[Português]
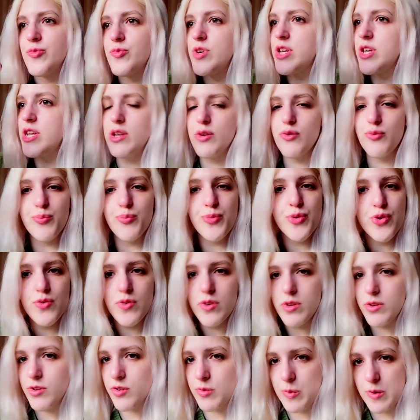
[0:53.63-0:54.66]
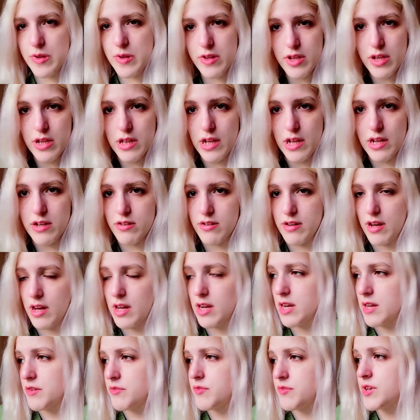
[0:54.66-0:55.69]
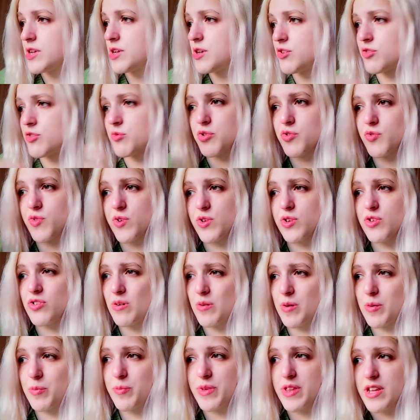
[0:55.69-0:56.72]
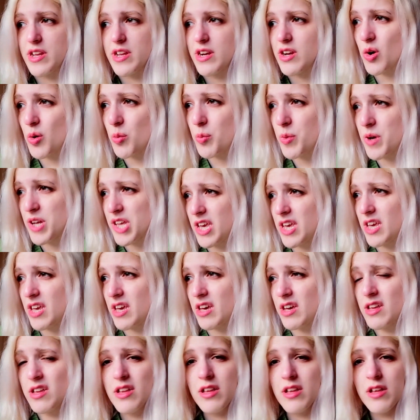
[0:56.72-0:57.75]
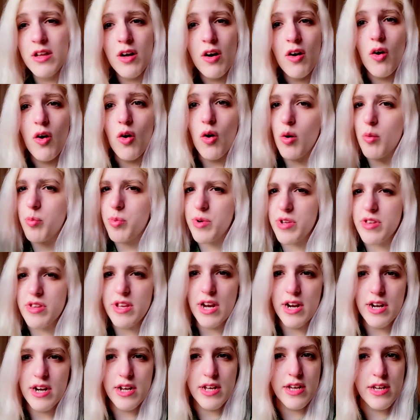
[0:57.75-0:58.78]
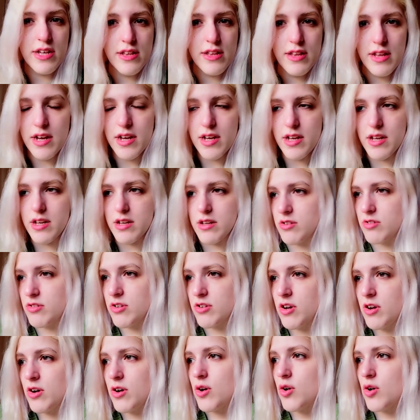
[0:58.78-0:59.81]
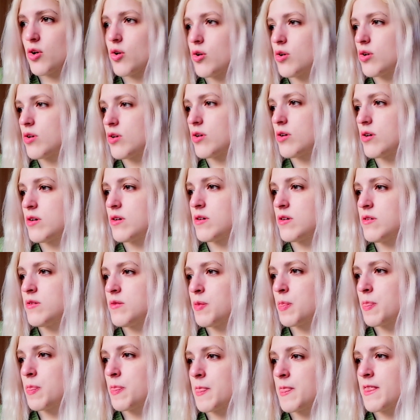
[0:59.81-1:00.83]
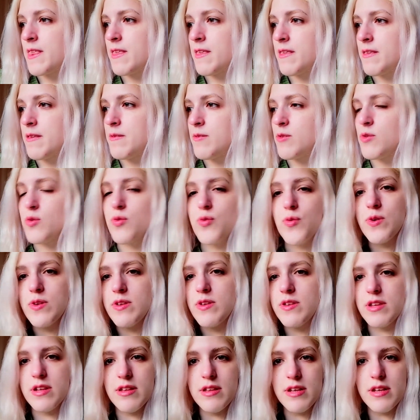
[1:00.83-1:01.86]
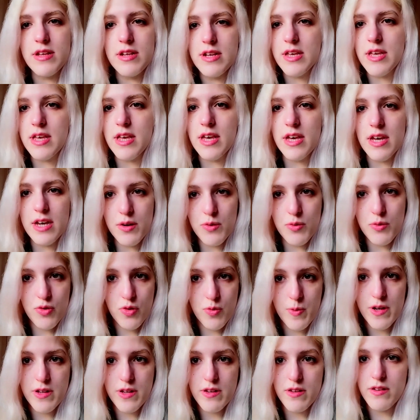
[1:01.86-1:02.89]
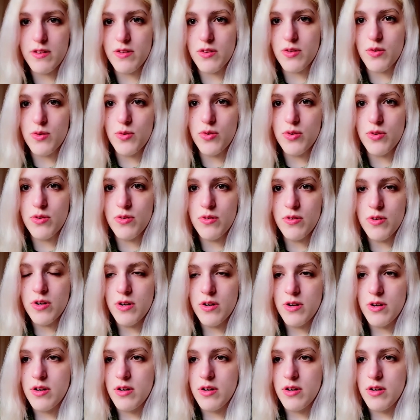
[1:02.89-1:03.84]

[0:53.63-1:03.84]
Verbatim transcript: verem os meus vídeos para se relaxarem, verem os meus vídeos só para terem companhia ou para tirarem ideias ou no fundo sentirem que é um espaço seguro